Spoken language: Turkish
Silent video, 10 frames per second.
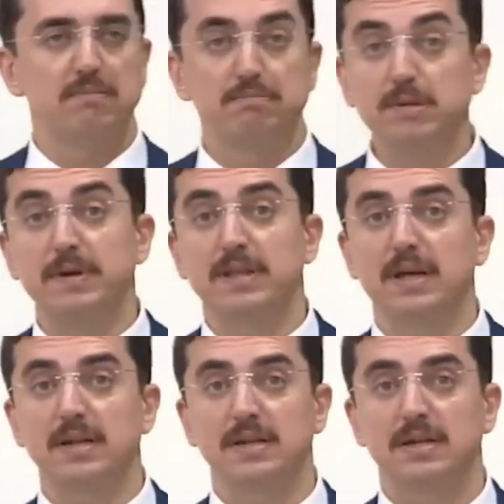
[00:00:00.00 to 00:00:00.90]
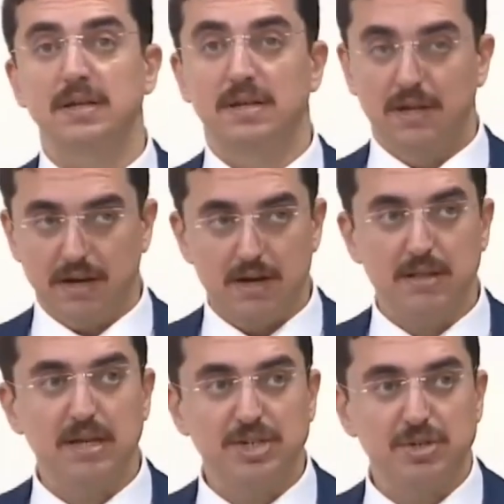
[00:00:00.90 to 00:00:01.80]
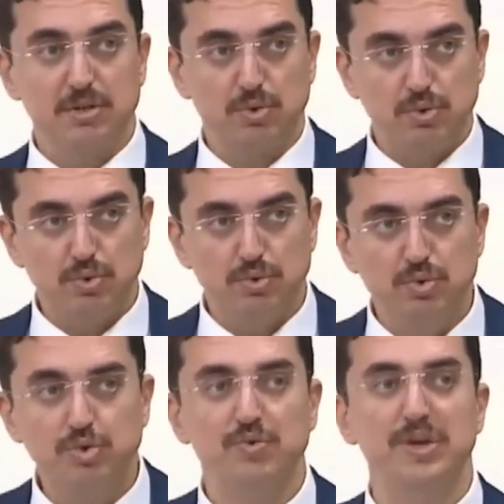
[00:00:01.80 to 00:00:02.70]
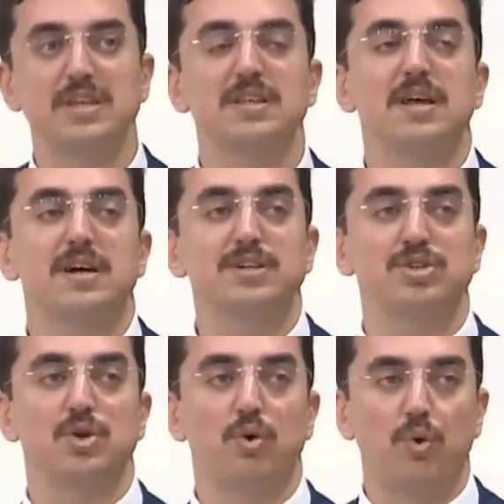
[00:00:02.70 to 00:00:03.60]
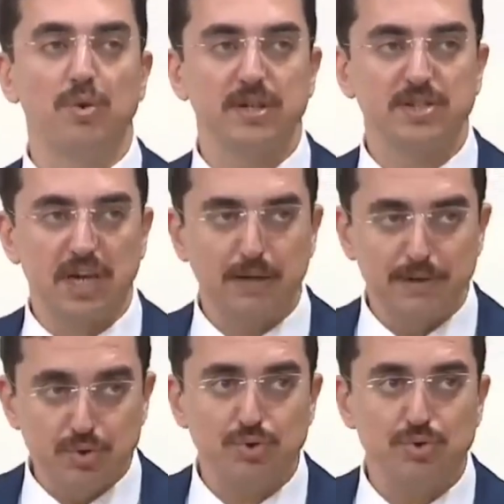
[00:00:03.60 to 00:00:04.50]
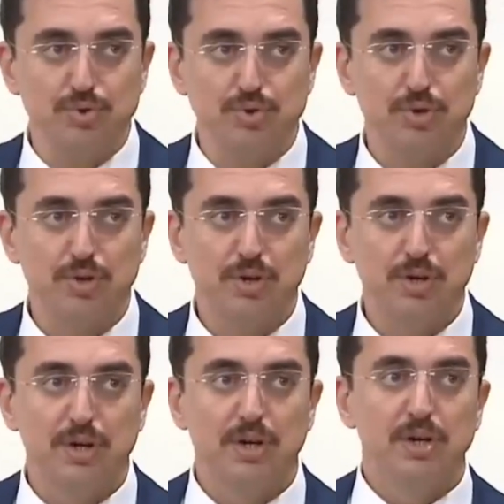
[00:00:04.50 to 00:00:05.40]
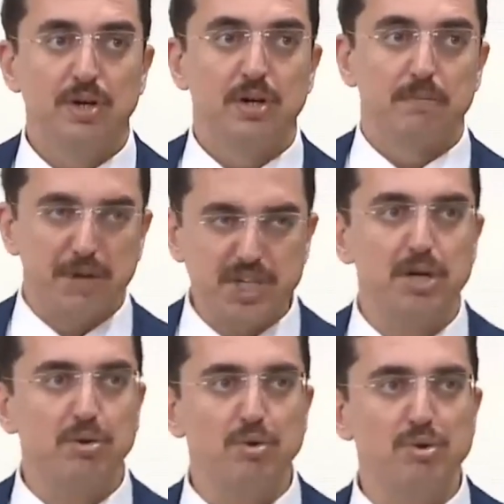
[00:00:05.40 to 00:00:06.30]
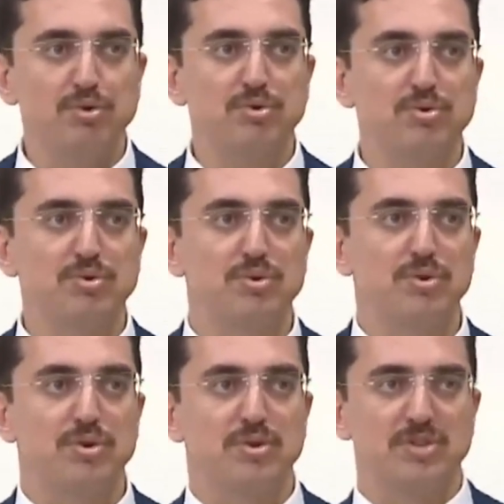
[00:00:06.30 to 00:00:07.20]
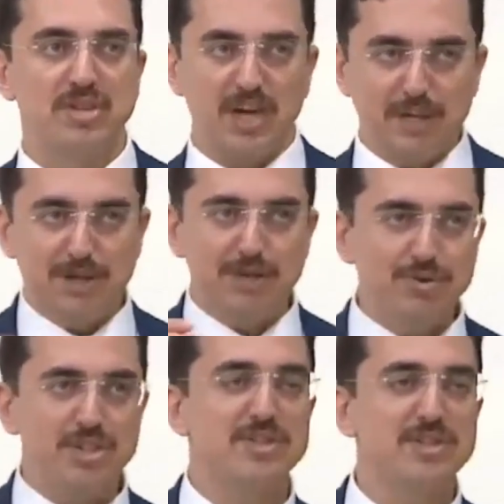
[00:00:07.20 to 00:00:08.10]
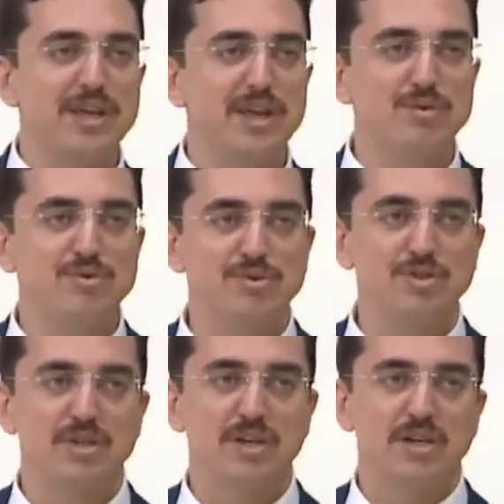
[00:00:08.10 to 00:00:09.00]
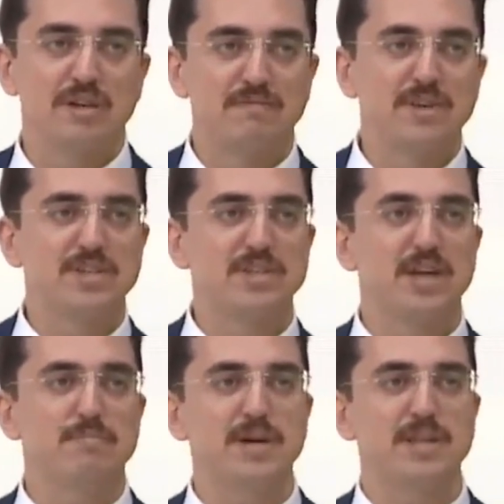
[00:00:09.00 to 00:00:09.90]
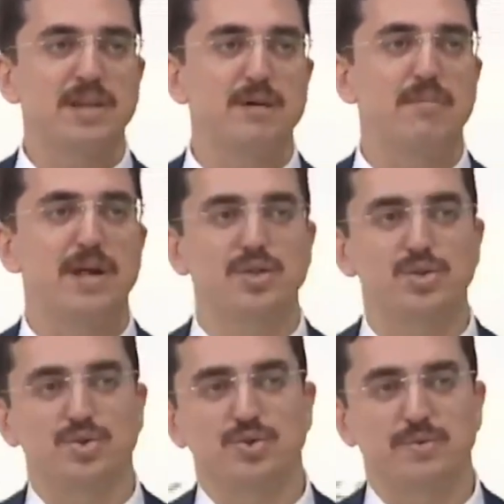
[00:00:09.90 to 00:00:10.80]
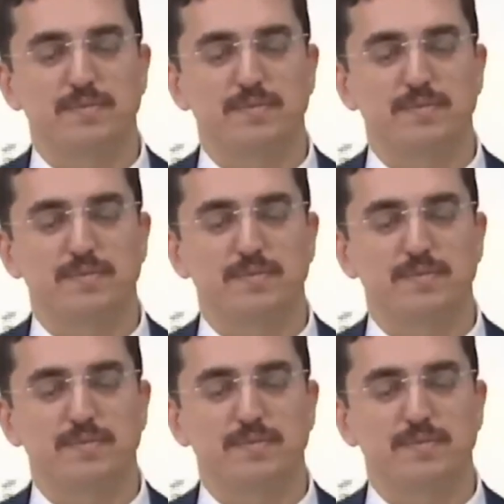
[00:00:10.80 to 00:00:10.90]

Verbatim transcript: Bir bedel. Allah için güç ve iktidarınızla onlara sahipleniyorsunuz. Başarılı oluyorsunuz. Zalimlerin üstesinden geliyorsunuz. Ve sizden beklenen belki şu.